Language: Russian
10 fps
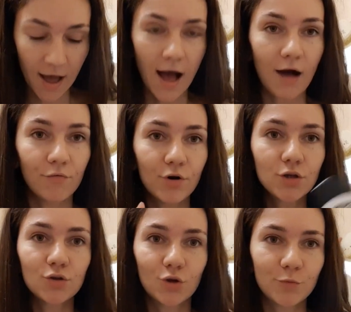А
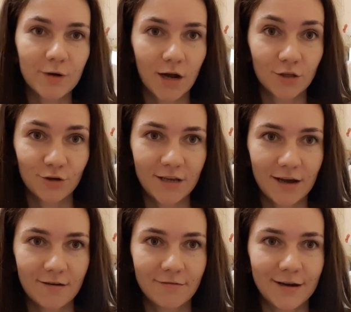вот тот, про который я
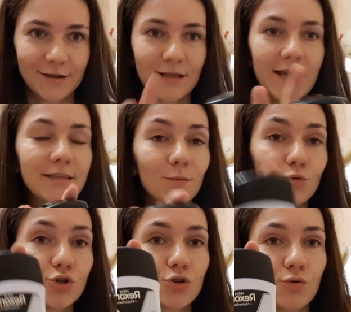говорила. Это
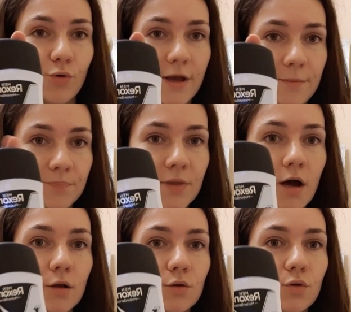мужской,
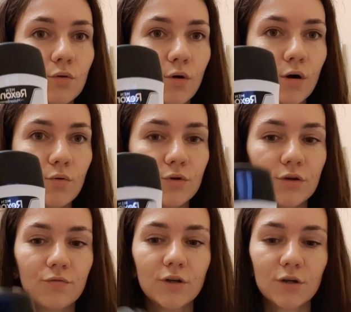но у
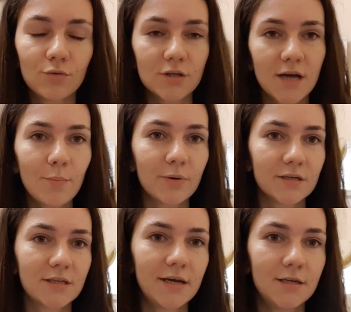него такой запах,
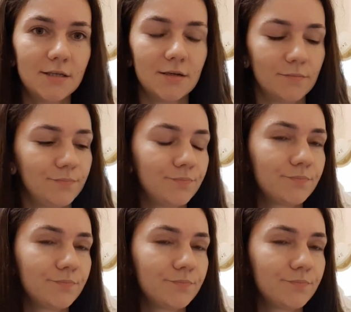знаете,